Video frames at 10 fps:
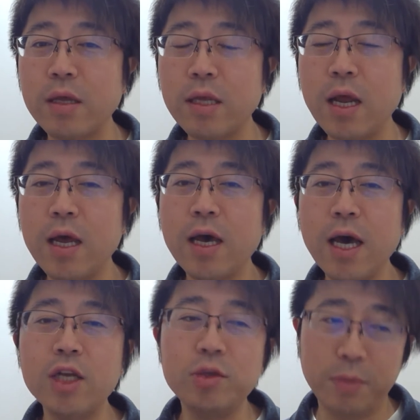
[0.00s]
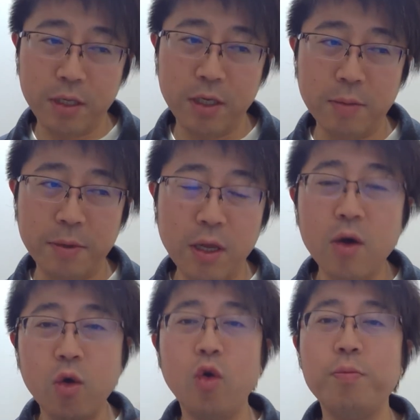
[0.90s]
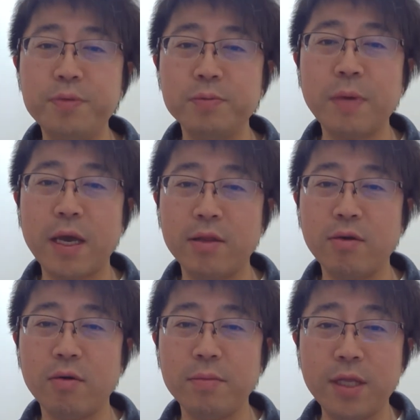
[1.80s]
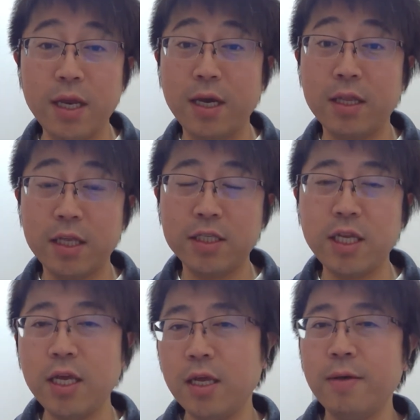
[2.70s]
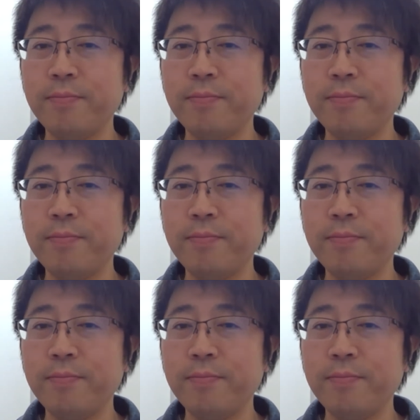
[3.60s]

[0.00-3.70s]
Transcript: だから、ある意味、やっぱりね、オープンマインドみたいな形で、